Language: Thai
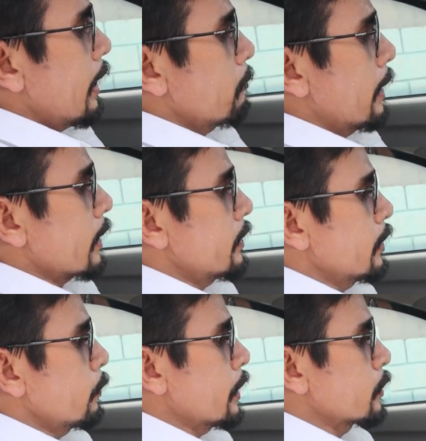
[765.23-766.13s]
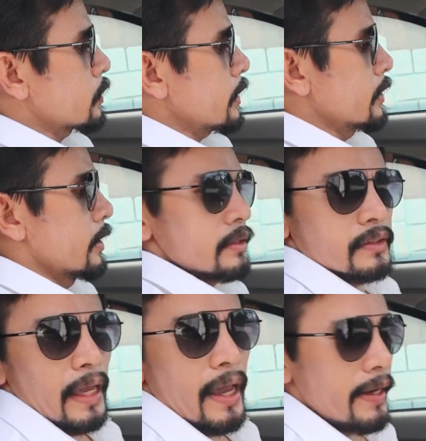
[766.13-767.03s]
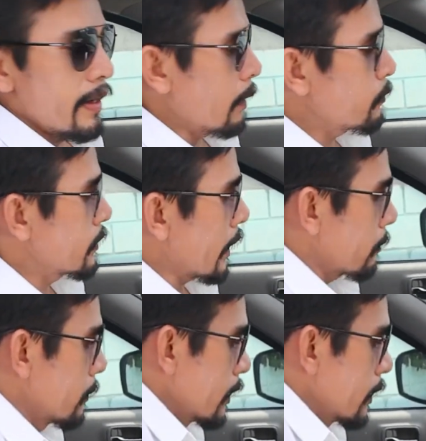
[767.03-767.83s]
ฮะไมค์คันนี้วิ่งอยู่ที่หนึ่งแสนครับเจ็ิ